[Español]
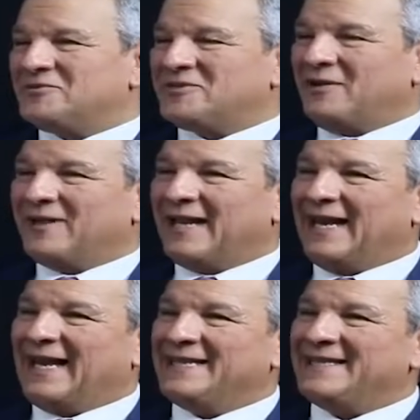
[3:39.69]
tú sabes que
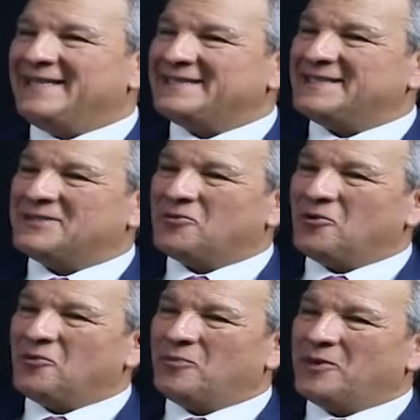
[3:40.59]
la gente dice de
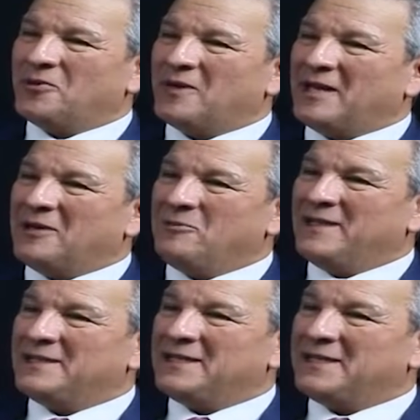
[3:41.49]
todo, pero
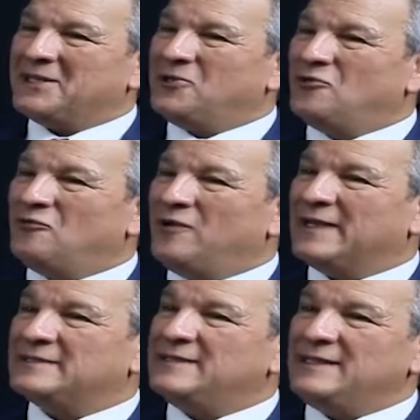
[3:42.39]
realmente no
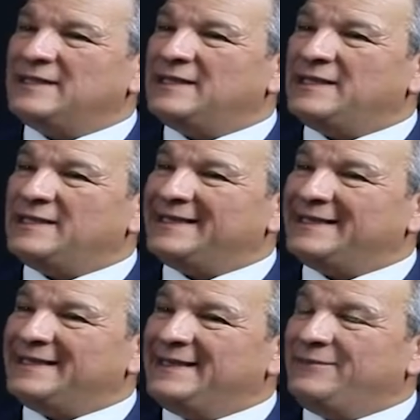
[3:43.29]
fue así
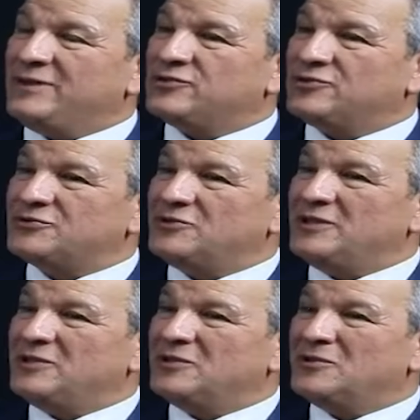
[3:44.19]
y ni mi socio
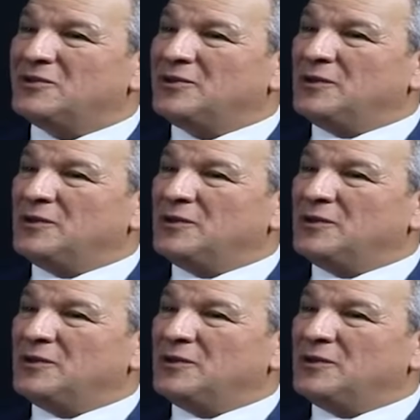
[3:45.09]
ni yo